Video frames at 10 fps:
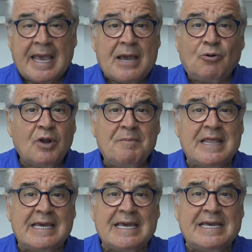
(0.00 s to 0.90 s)

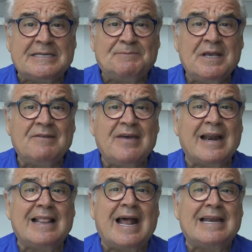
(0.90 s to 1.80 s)
Ekonomideki hiçbir
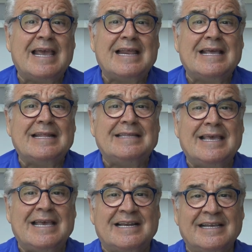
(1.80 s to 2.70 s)
verilerle ilgili
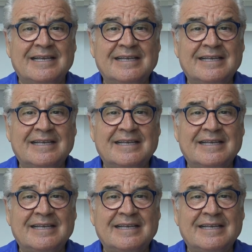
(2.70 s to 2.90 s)
değil.